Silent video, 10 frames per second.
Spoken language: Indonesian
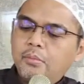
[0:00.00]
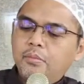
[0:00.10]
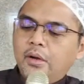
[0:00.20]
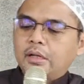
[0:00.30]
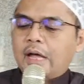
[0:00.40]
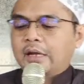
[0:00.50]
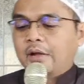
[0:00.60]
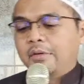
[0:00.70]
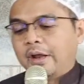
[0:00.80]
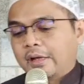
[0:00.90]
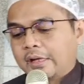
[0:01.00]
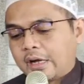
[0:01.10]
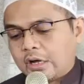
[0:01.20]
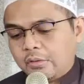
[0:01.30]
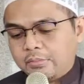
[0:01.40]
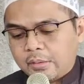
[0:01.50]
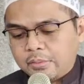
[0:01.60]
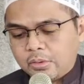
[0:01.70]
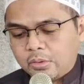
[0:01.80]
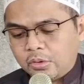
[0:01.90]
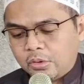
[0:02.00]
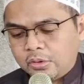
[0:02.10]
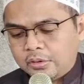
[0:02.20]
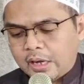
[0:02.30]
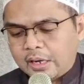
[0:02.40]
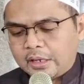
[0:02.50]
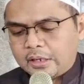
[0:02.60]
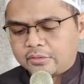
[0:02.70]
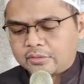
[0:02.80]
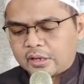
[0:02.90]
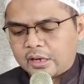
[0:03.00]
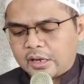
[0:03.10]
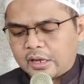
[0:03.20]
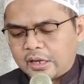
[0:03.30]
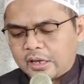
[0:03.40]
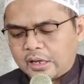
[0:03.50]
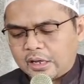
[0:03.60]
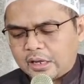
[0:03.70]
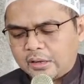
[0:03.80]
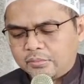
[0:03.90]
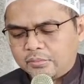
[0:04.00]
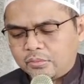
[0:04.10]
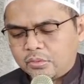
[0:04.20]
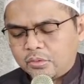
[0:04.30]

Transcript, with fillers: Berkata mereka kaum Nabi Hud alaihi salam